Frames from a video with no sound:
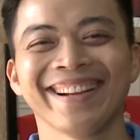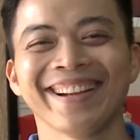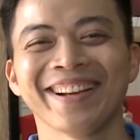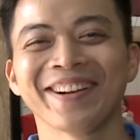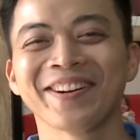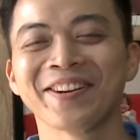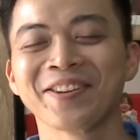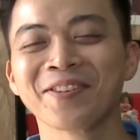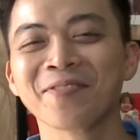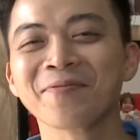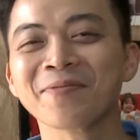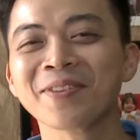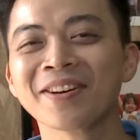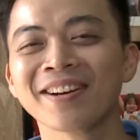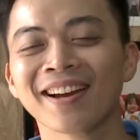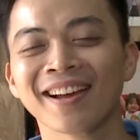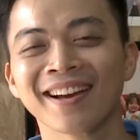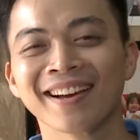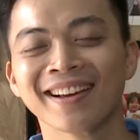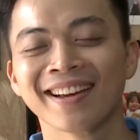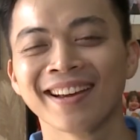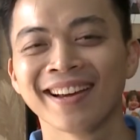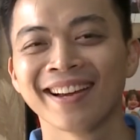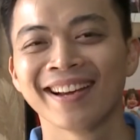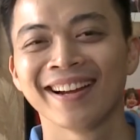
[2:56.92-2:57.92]
giờ này giống như
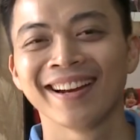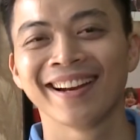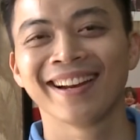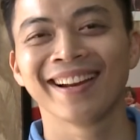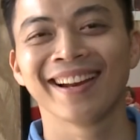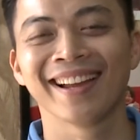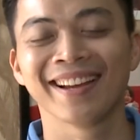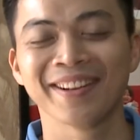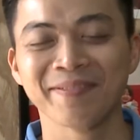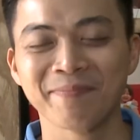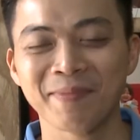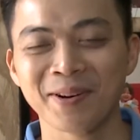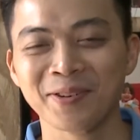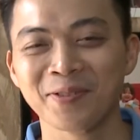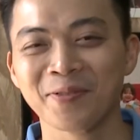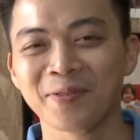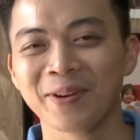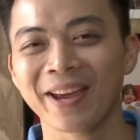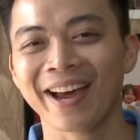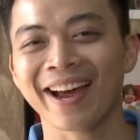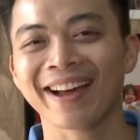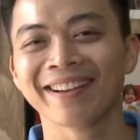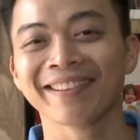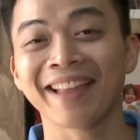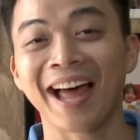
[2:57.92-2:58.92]
là là mình
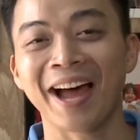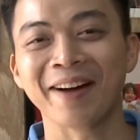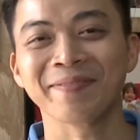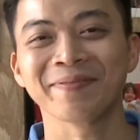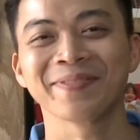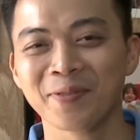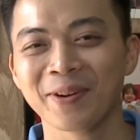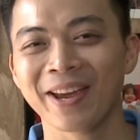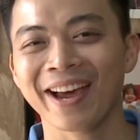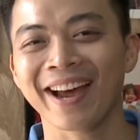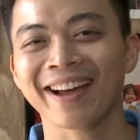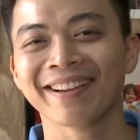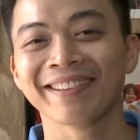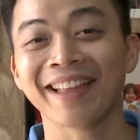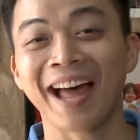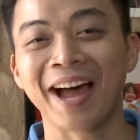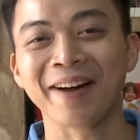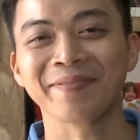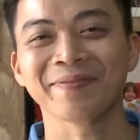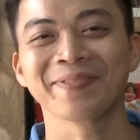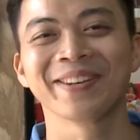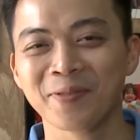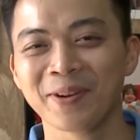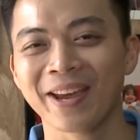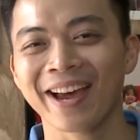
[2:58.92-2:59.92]
thuộc dạng ăn tạp thuộc dạng ăn
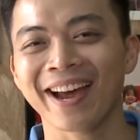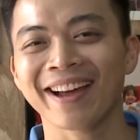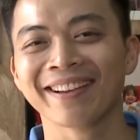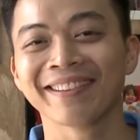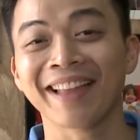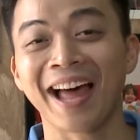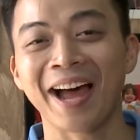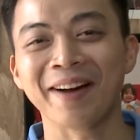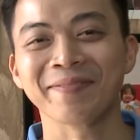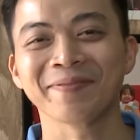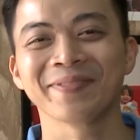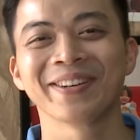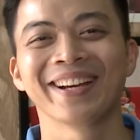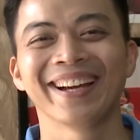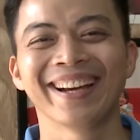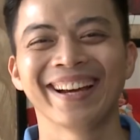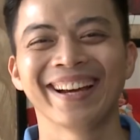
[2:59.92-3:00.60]
tạp thuộc dạng ăn tạp